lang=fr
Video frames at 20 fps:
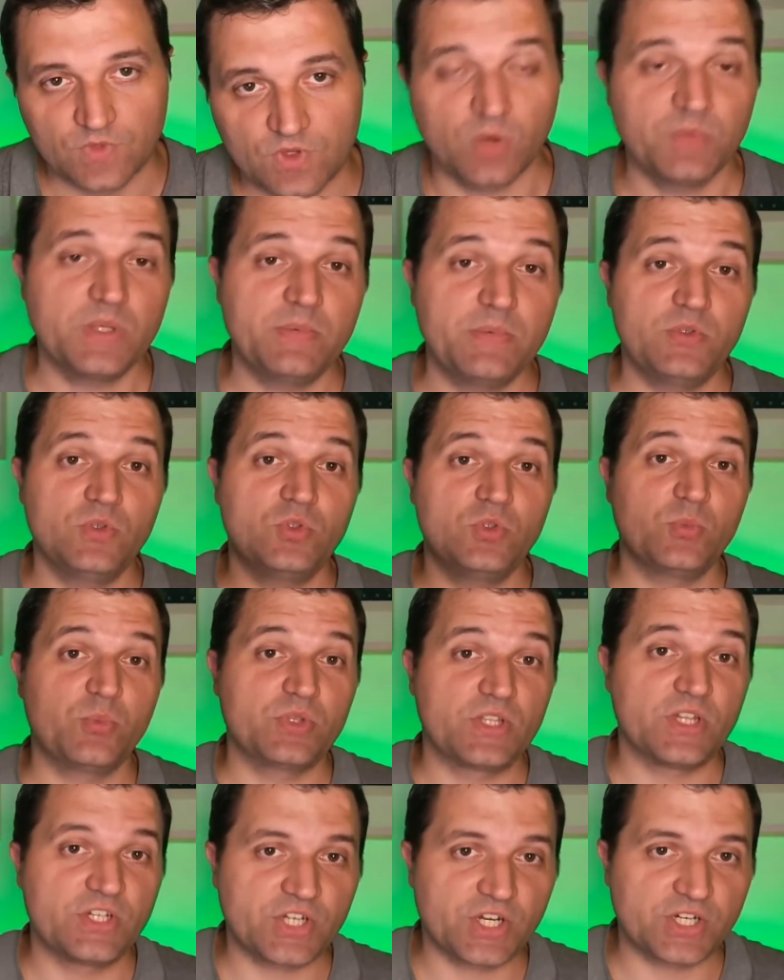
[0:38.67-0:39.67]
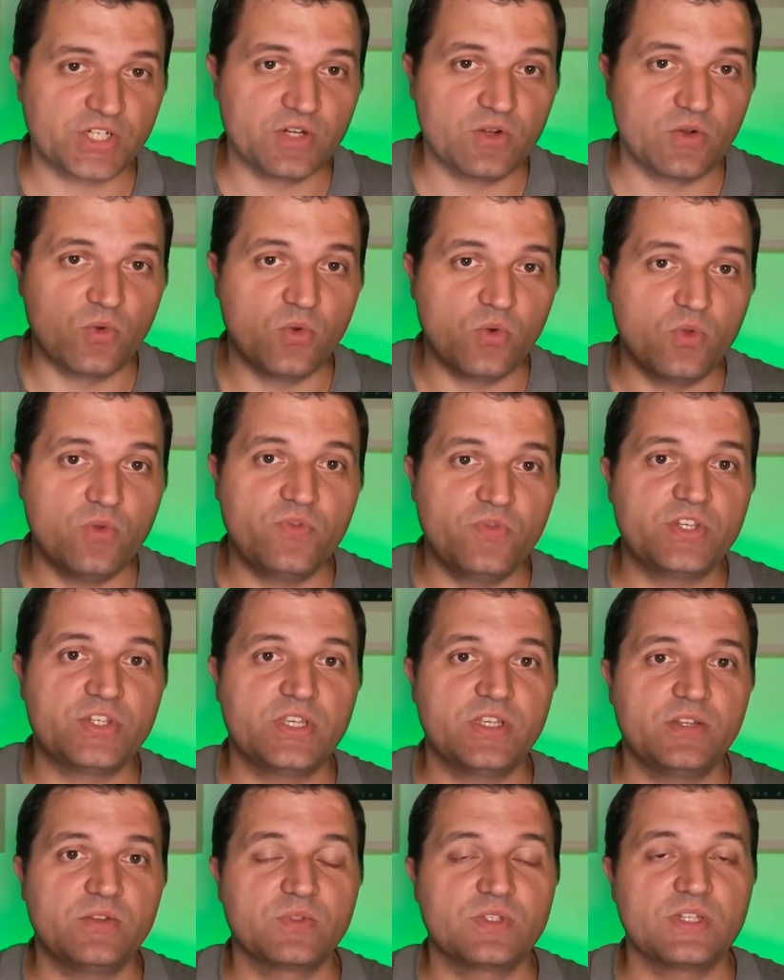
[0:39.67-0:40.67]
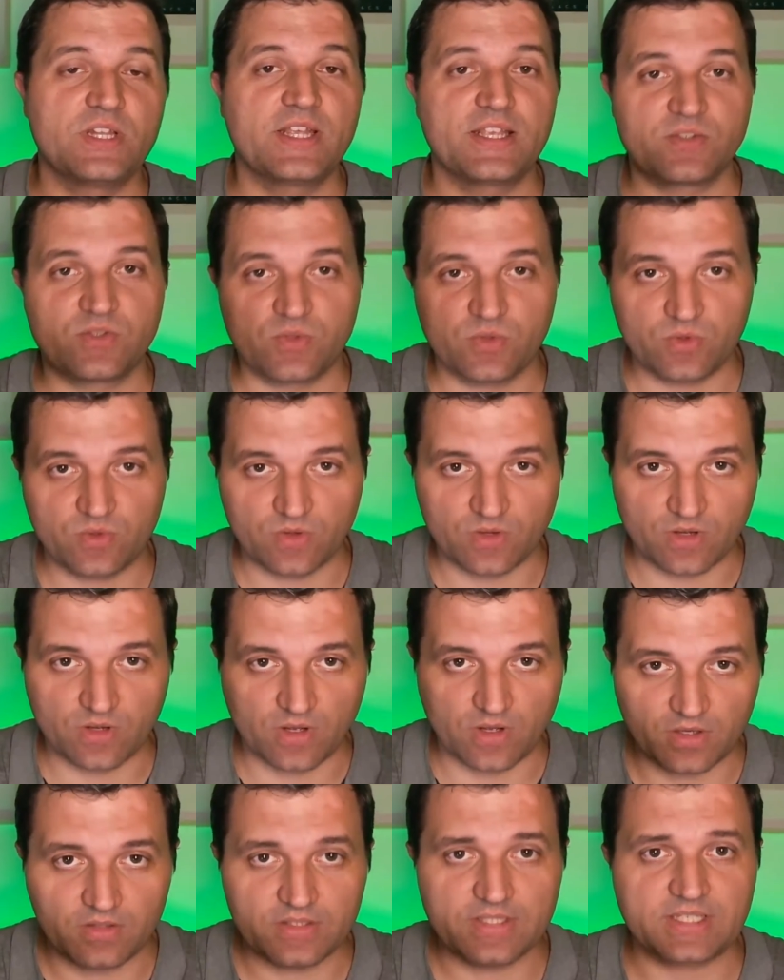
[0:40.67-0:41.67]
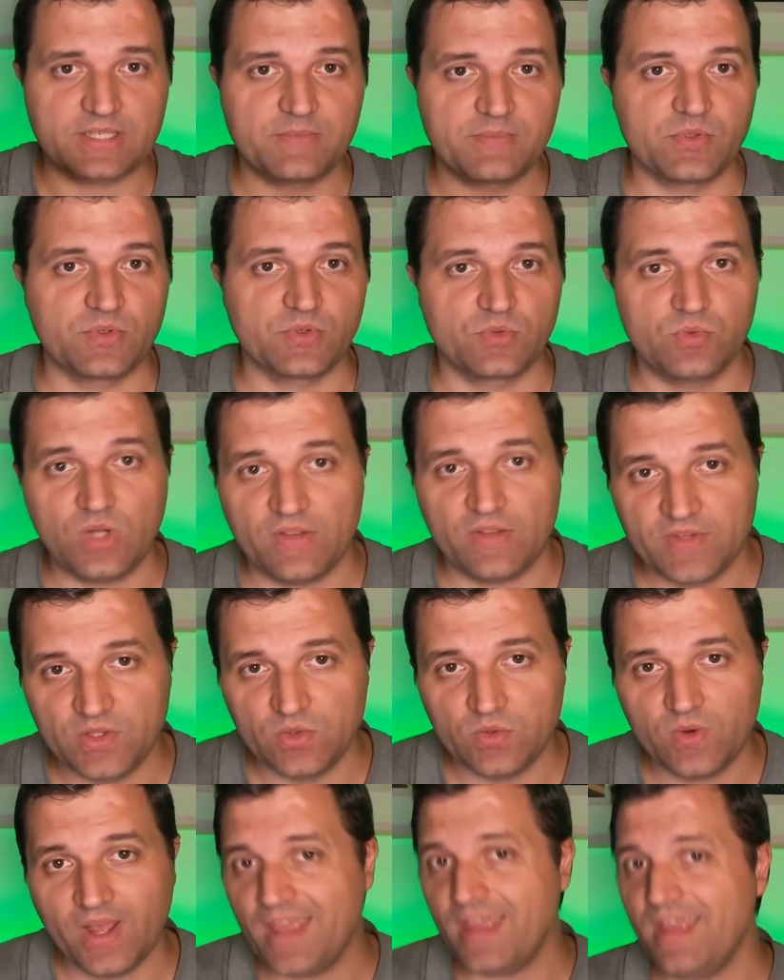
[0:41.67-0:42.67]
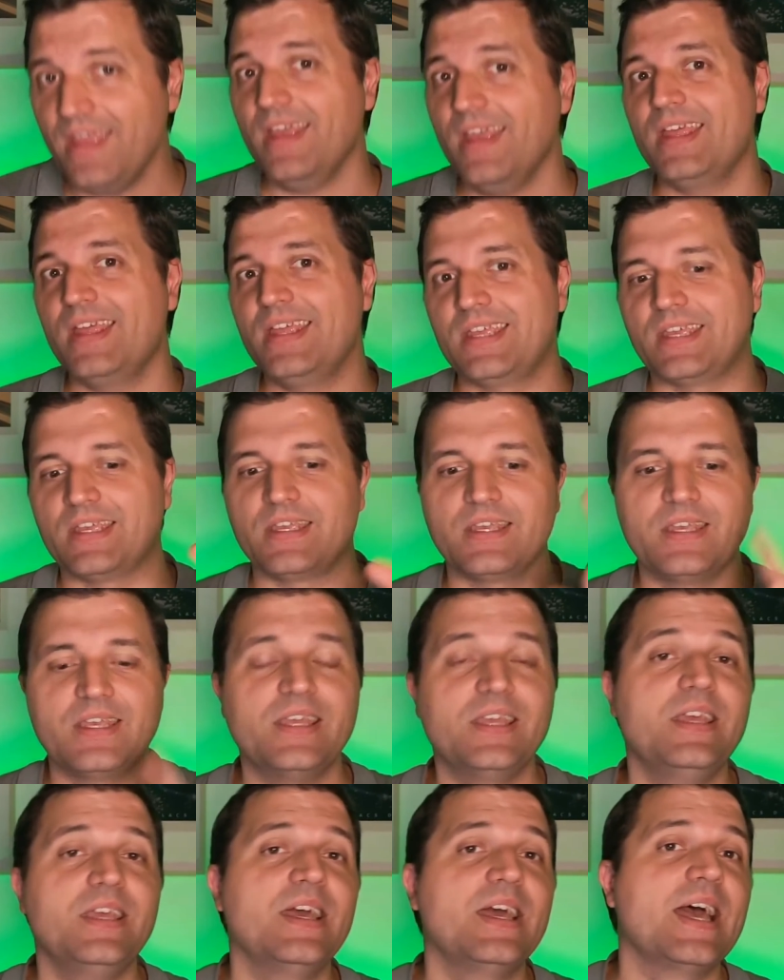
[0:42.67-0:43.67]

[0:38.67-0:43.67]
comme d'habitude, tu peux télécharger le fichier dont il est question en description de la vidéo et, et,